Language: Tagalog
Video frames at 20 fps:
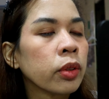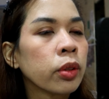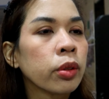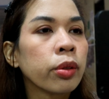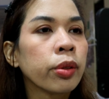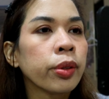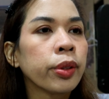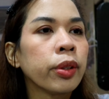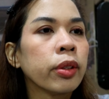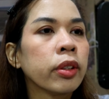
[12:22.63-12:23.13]

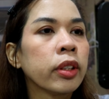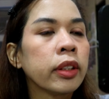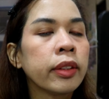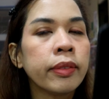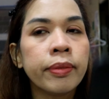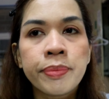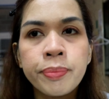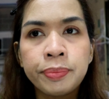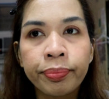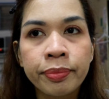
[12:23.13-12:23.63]
So, yun.
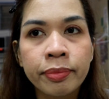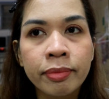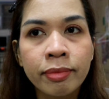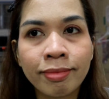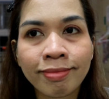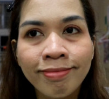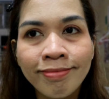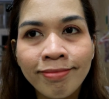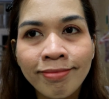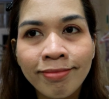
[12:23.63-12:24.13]

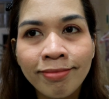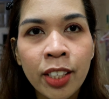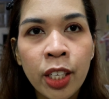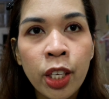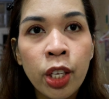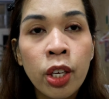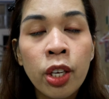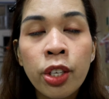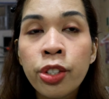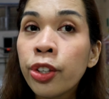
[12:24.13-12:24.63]

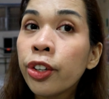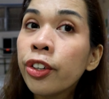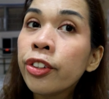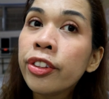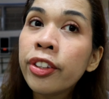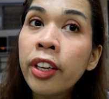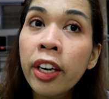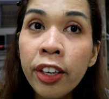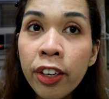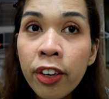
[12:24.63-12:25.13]
So,
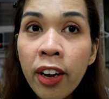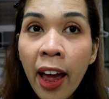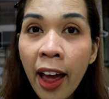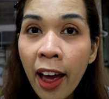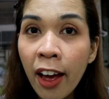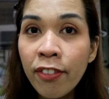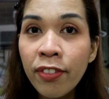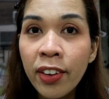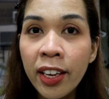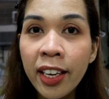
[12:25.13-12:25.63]
there you
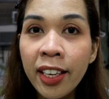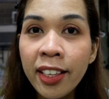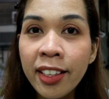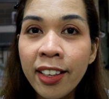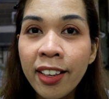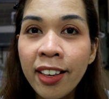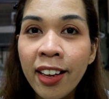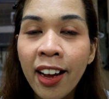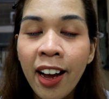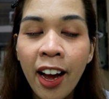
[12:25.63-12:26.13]
have it.
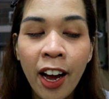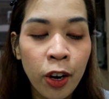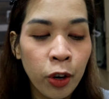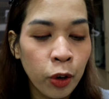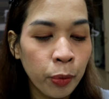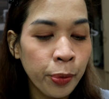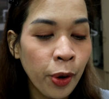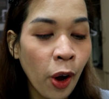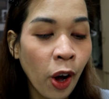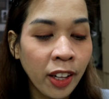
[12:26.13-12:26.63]
I
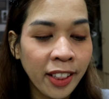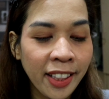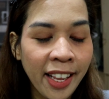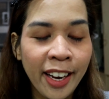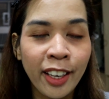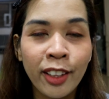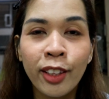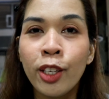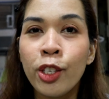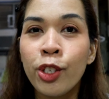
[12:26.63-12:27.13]
hope you all
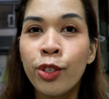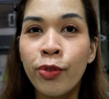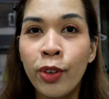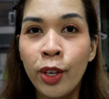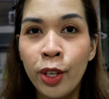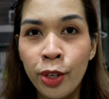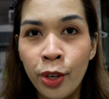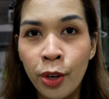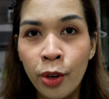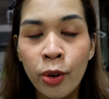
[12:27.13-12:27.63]
like this
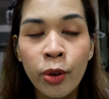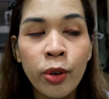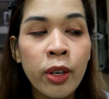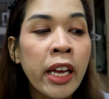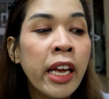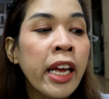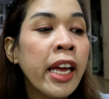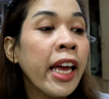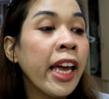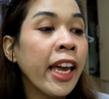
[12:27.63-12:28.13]
video.
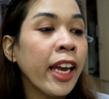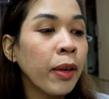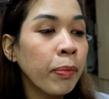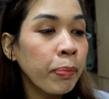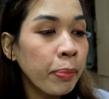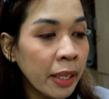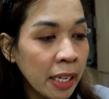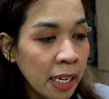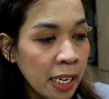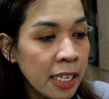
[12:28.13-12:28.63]
And
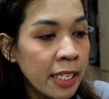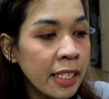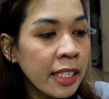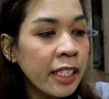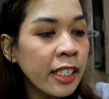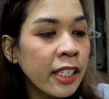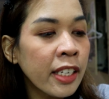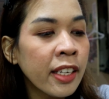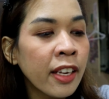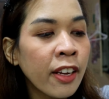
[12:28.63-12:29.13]

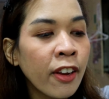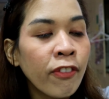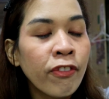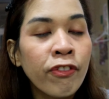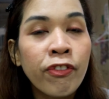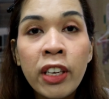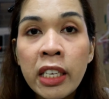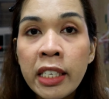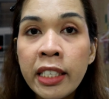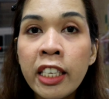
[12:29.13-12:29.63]
please
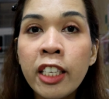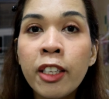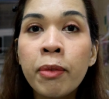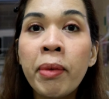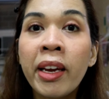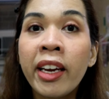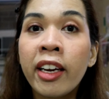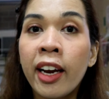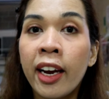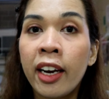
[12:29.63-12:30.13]
visit
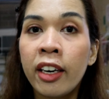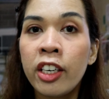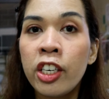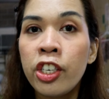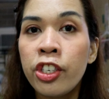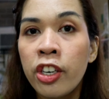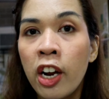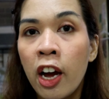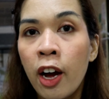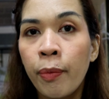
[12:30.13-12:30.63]
my carry
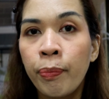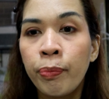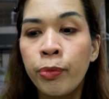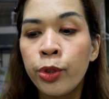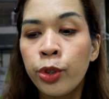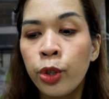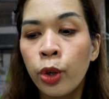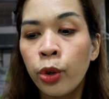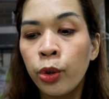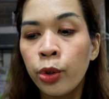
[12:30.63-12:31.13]
shop
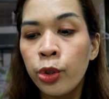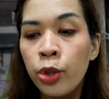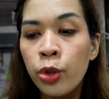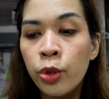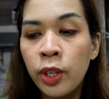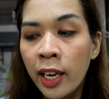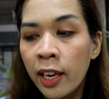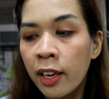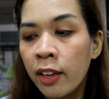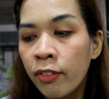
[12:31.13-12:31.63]
so
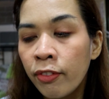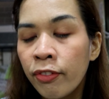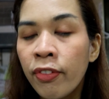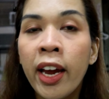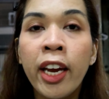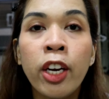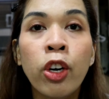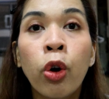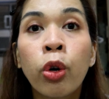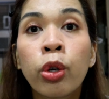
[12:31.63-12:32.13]
you can
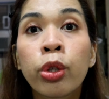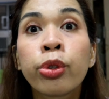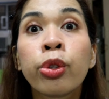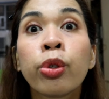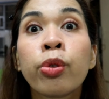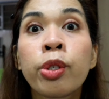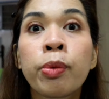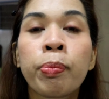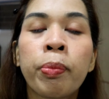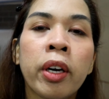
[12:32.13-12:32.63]
find all
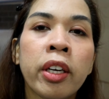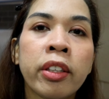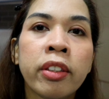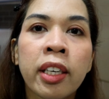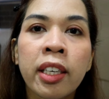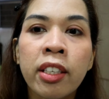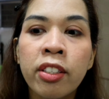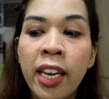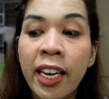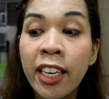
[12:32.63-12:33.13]
those
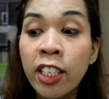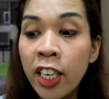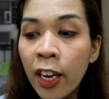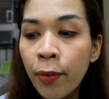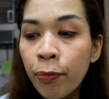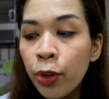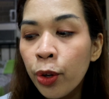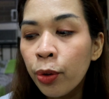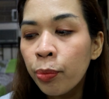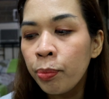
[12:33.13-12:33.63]
products
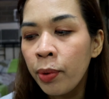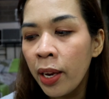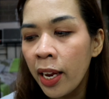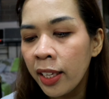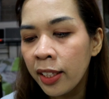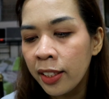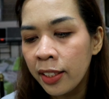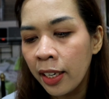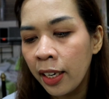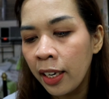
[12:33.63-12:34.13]
except yung
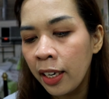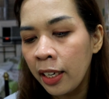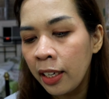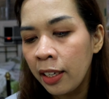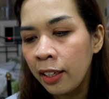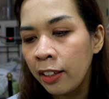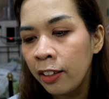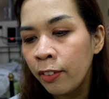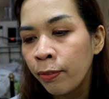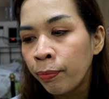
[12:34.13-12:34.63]

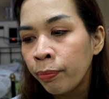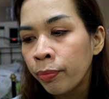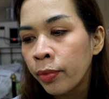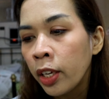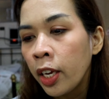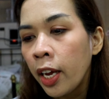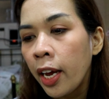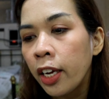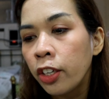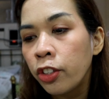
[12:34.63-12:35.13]
BLK
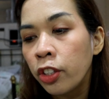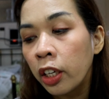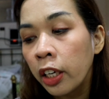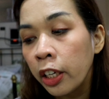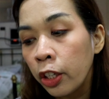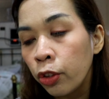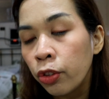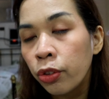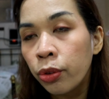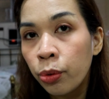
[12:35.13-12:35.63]
at
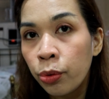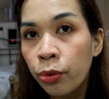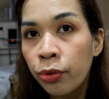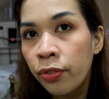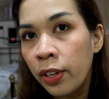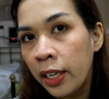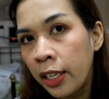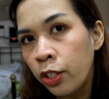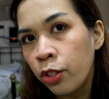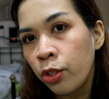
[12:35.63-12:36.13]
saka yung Too
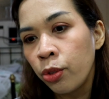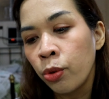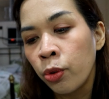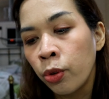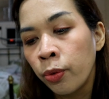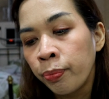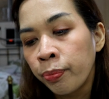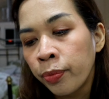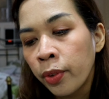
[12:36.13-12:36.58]
Faced. No?